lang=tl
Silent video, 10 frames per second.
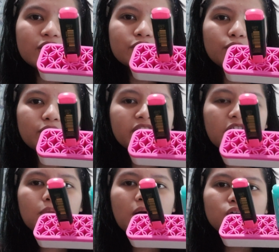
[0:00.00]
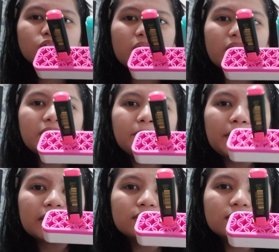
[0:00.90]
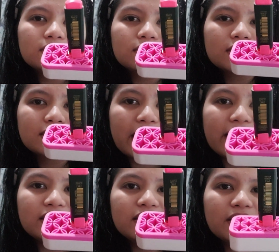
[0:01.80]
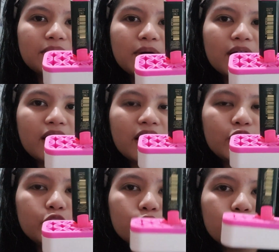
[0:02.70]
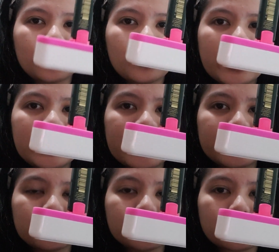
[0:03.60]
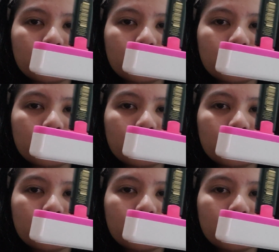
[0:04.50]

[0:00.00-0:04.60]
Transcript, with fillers: So, ginagawa ko siyang pang stand ng mga, ano ko, highlighters